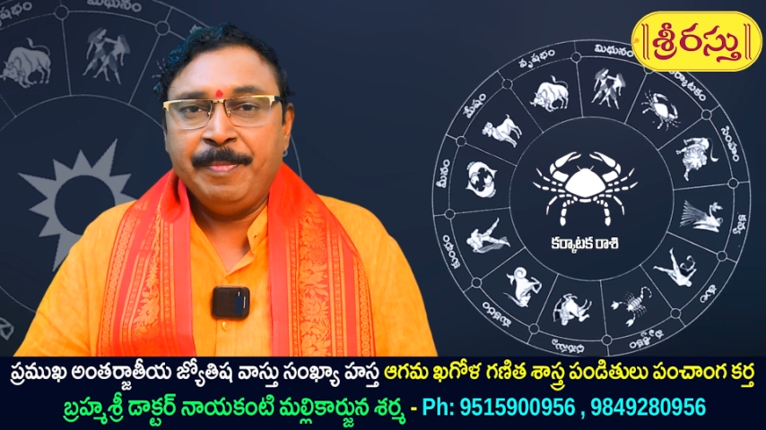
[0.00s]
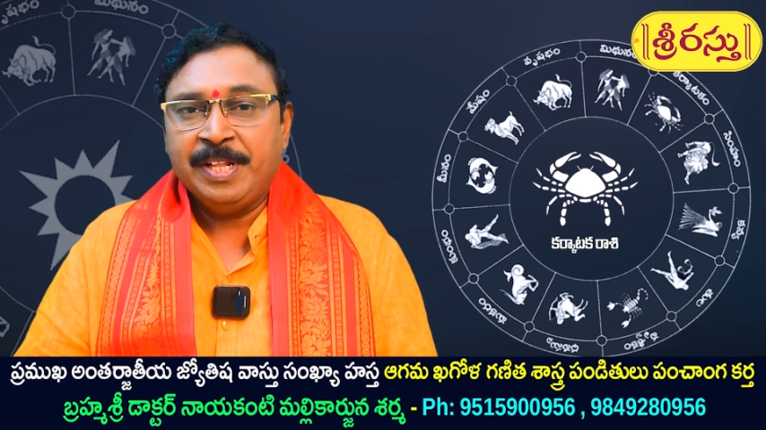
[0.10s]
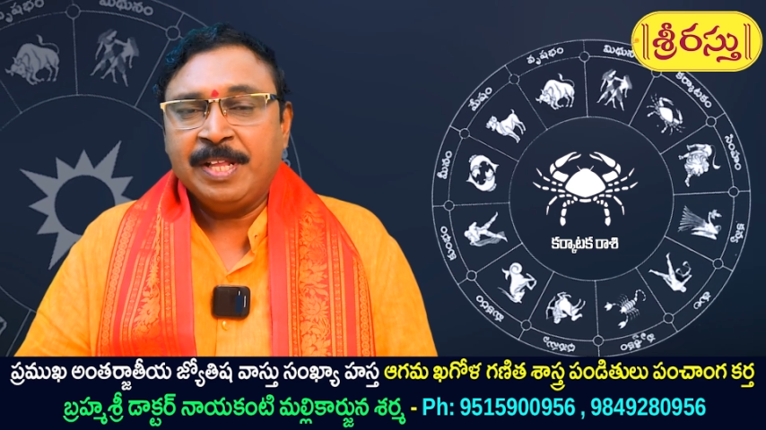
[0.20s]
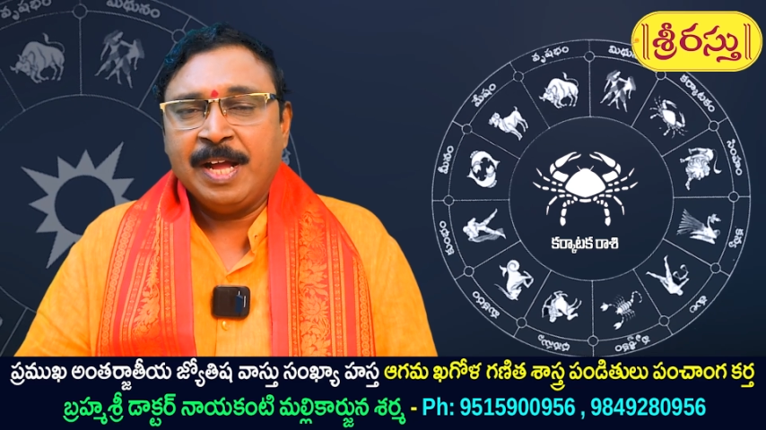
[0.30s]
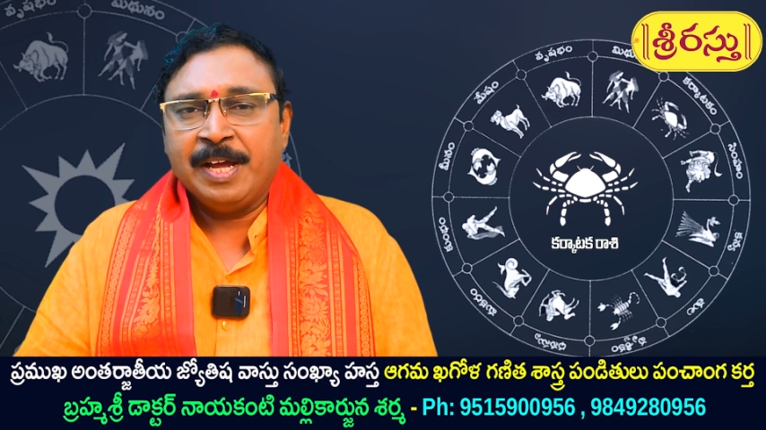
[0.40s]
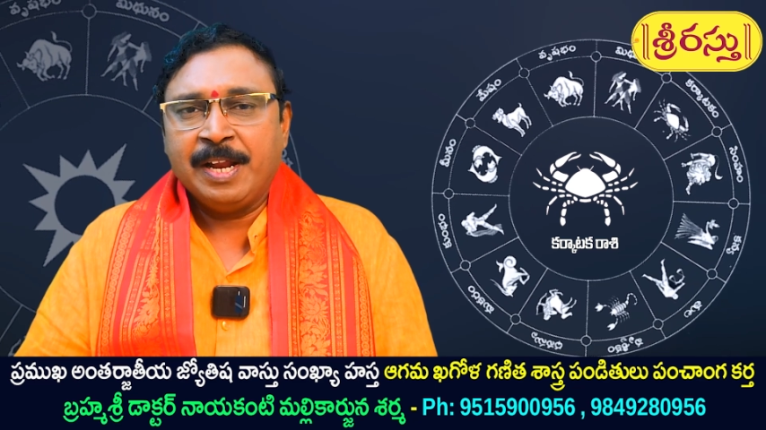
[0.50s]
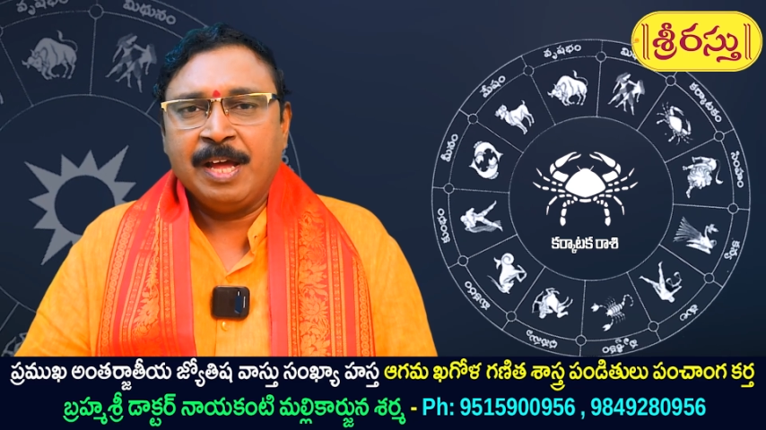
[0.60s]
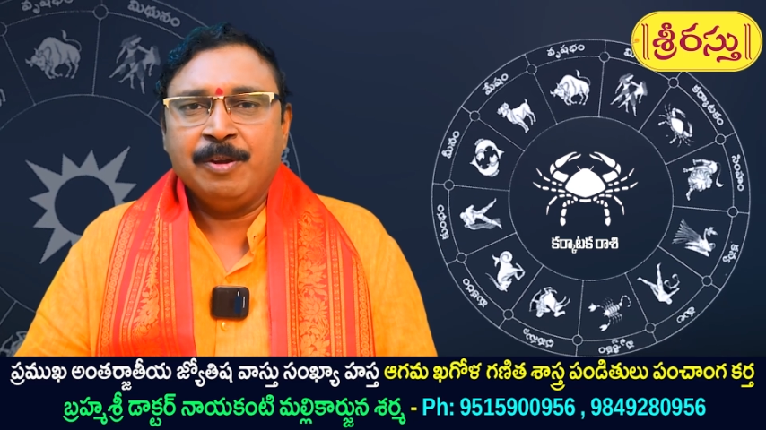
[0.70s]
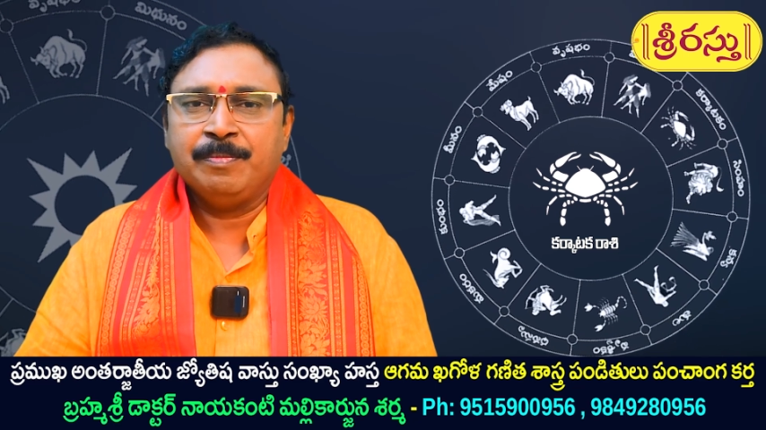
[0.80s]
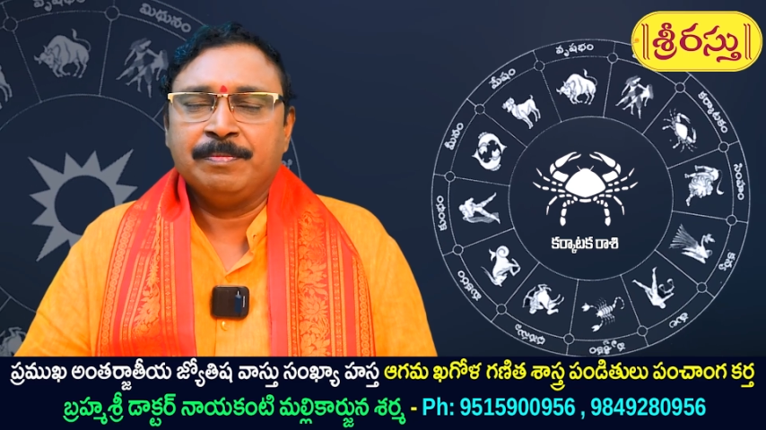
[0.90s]
మిగతా
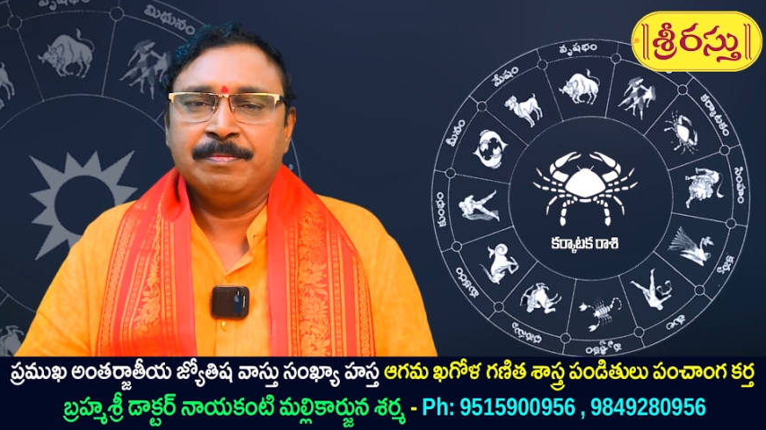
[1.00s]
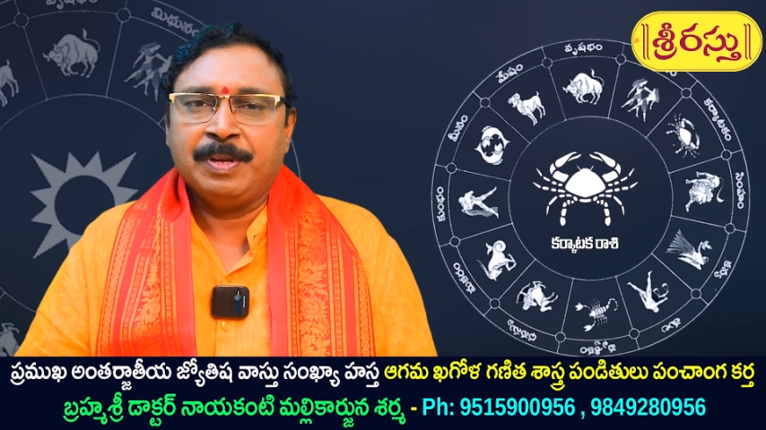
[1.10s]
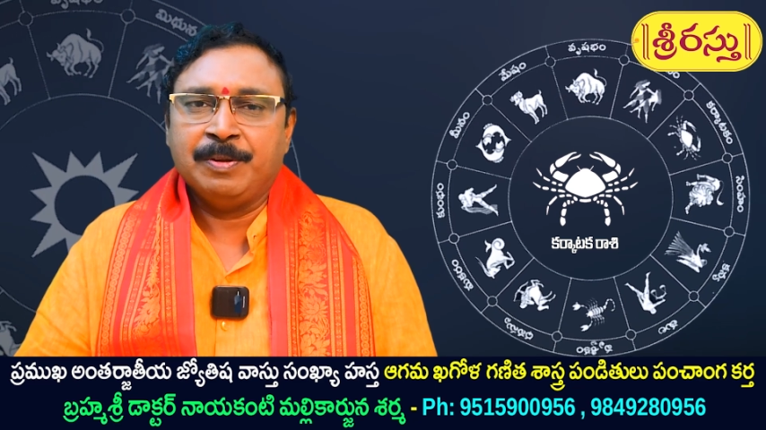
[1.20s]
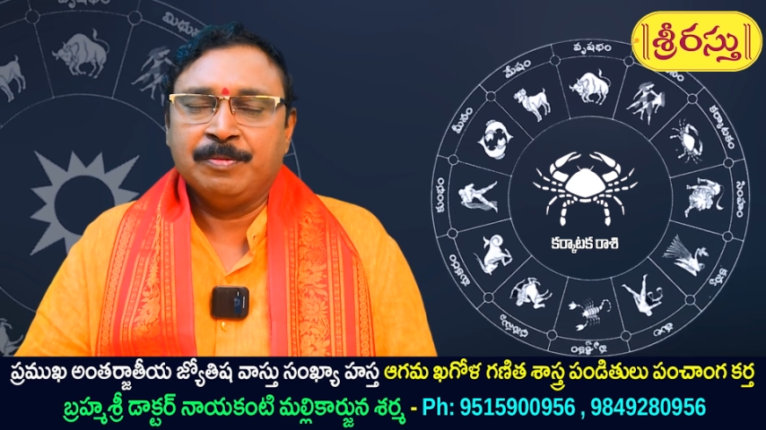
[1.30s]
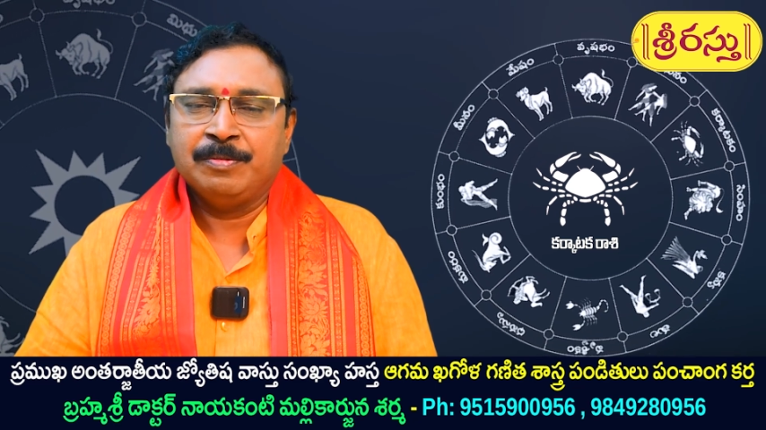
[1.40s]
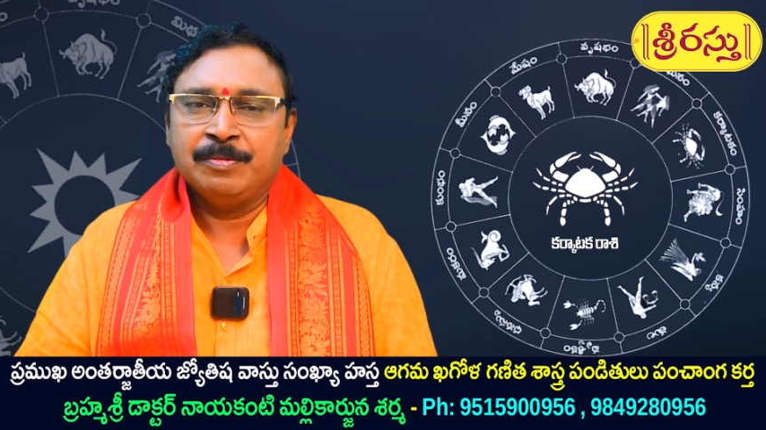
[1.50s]
గ్రహాలు మనం